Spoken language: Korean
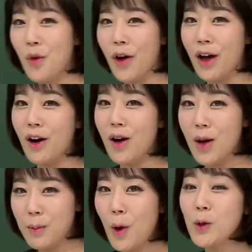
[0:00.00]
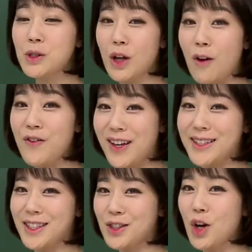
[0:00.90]
뭐예요? 포스트
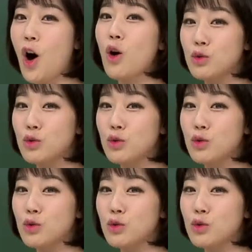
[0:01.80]
오피스, 그죠?